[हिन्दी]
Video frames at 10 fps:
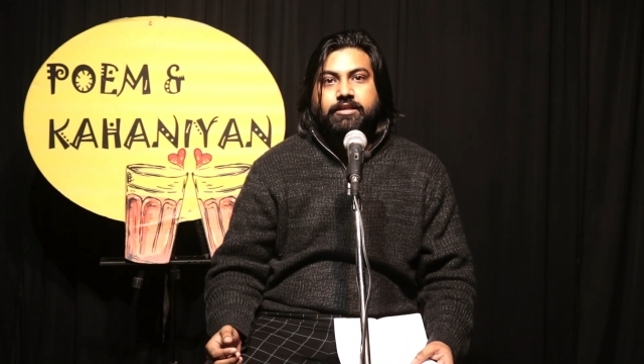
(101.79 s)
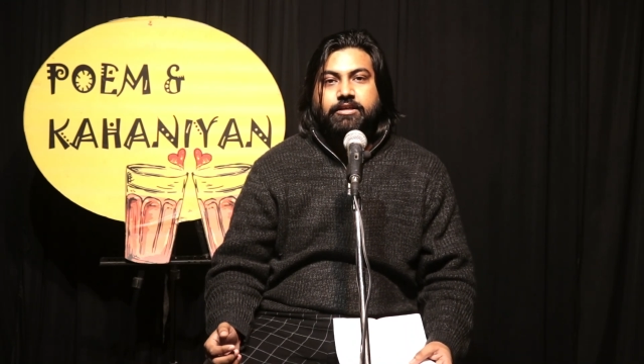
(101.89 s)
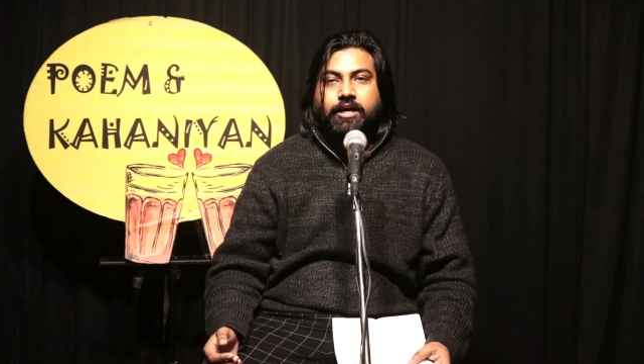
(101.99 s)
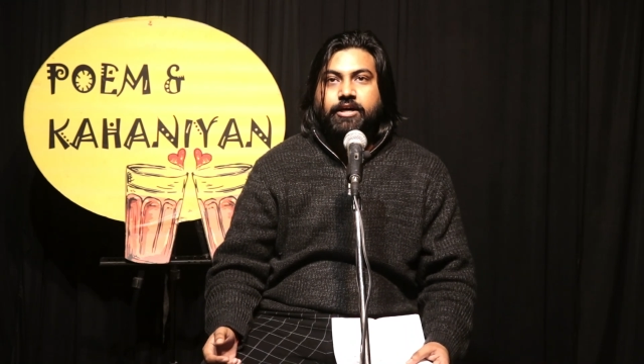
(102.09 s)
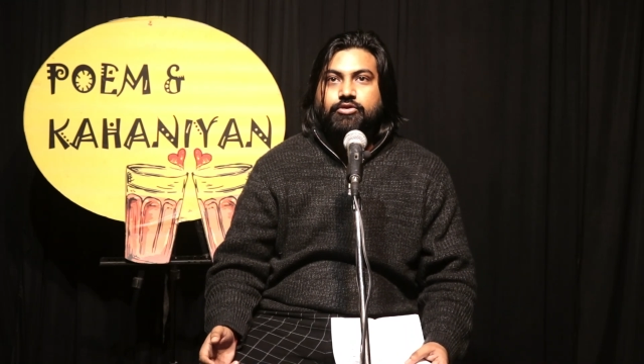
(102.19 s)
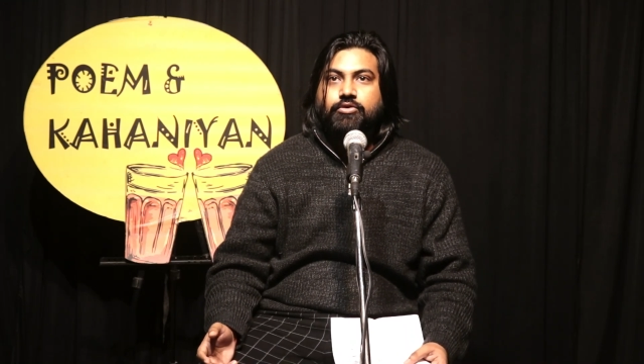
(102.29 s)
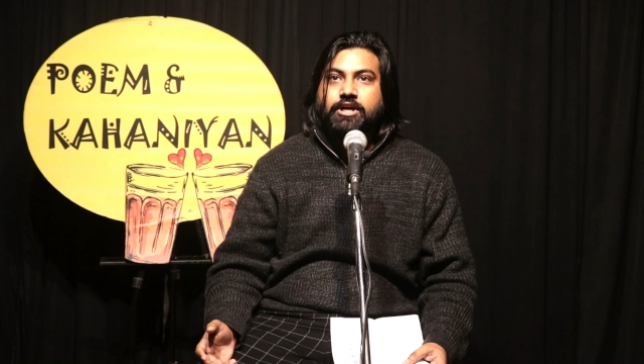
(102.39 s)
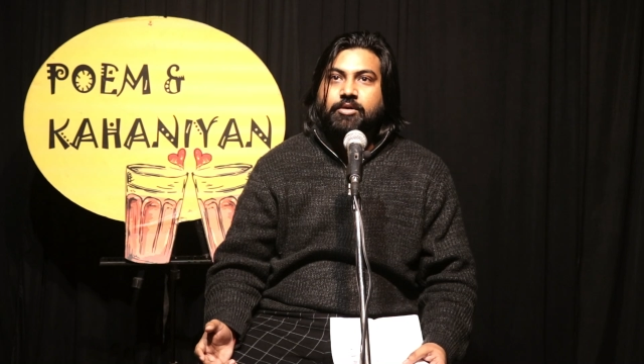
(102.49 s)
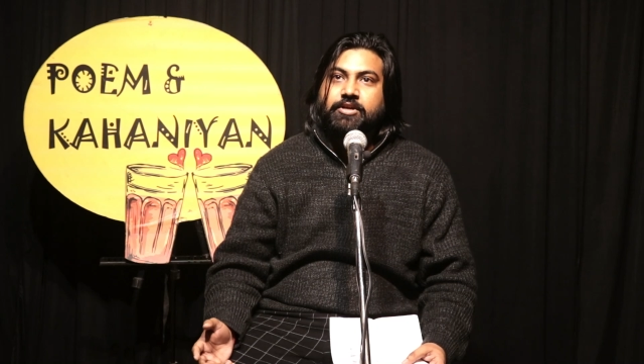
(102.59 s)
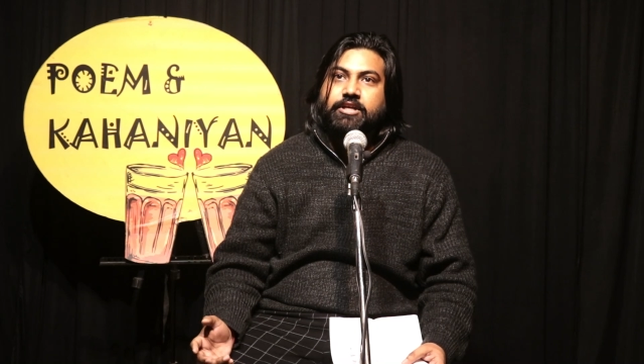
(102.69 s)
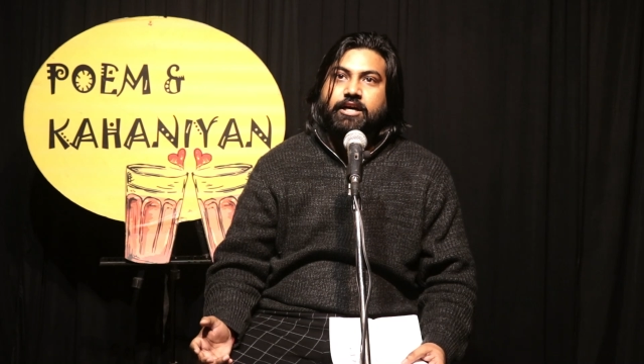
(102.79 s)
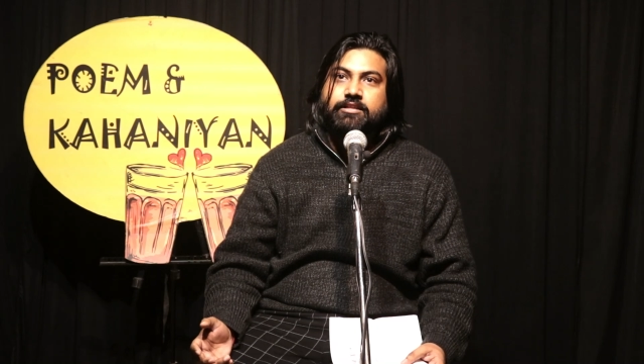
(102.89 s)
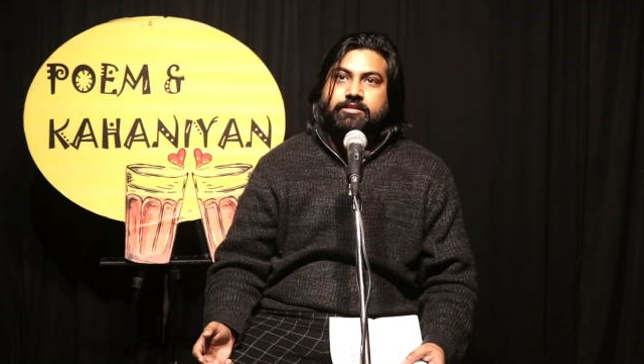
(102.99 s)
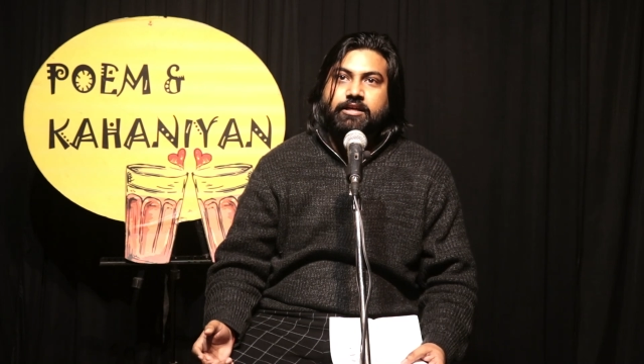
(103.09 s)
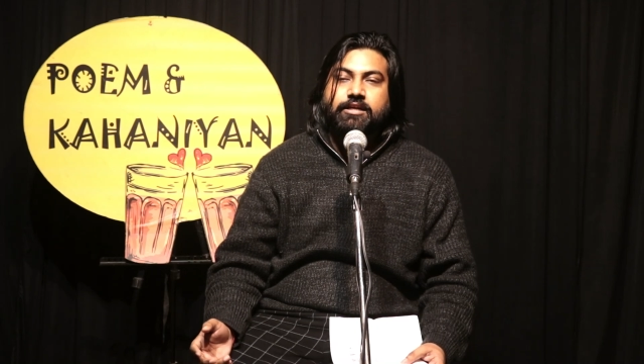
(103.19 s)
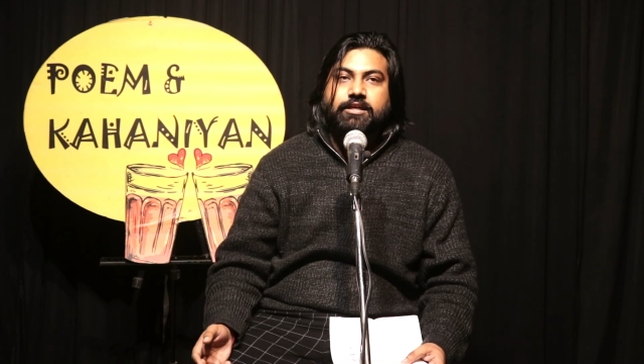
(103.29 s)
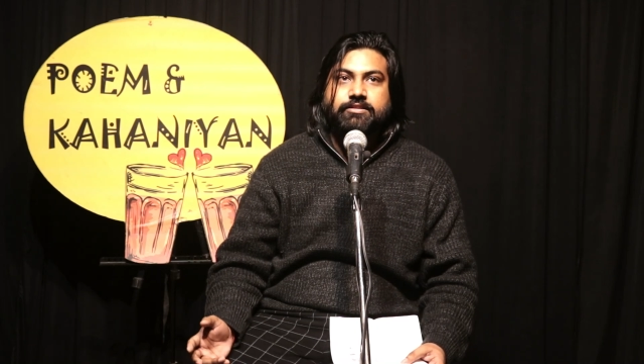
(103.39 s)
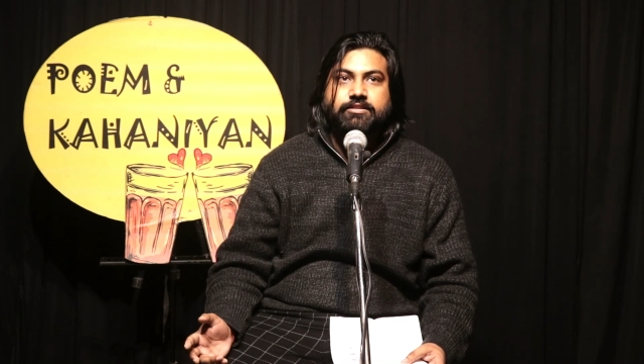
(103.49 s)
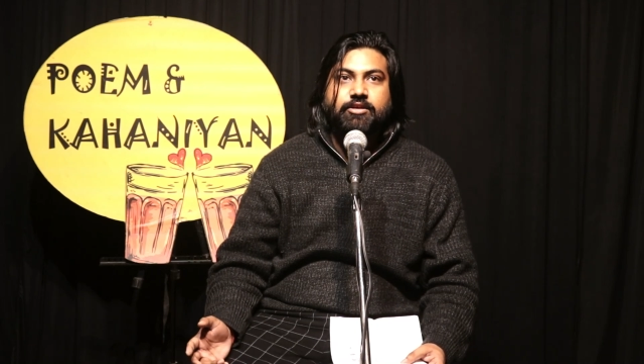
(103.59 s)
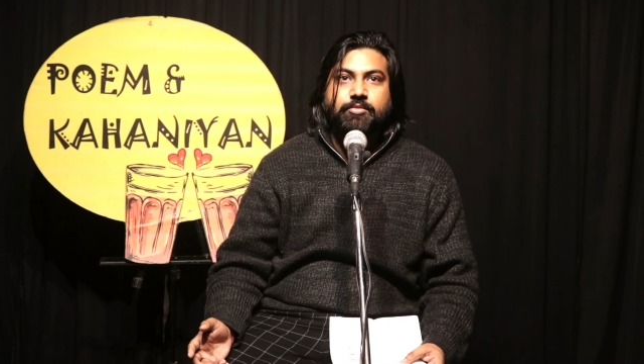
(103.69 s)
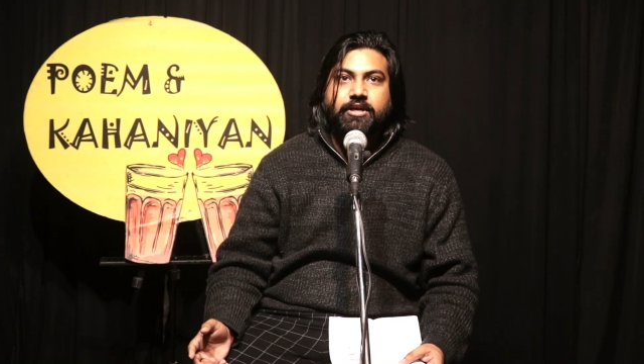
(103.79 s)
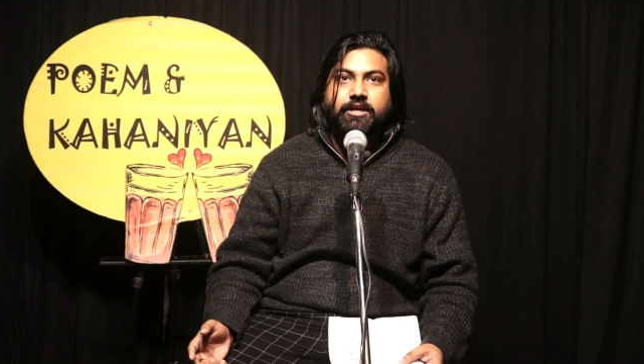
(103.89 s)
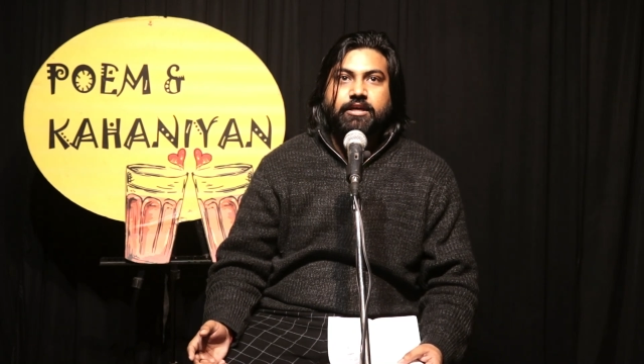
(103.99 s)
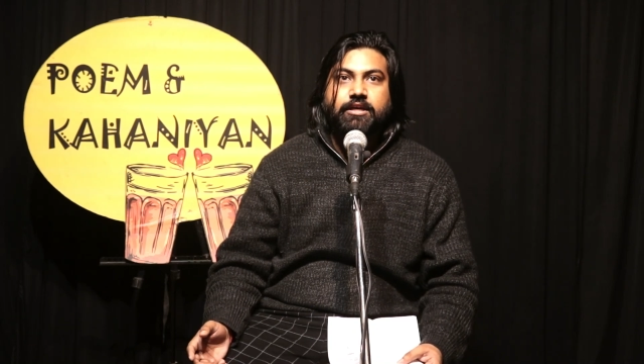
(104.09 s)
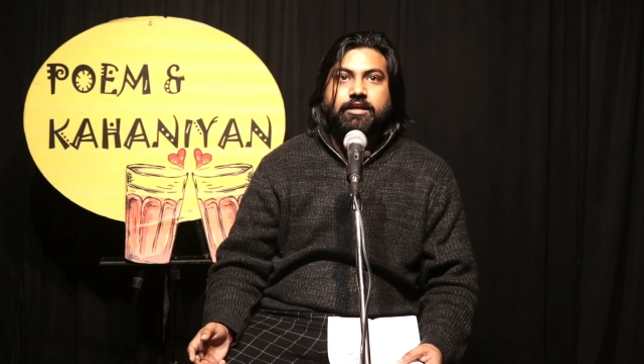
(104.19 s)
इरादों का मेरे हाल ज़रा खस्ते में है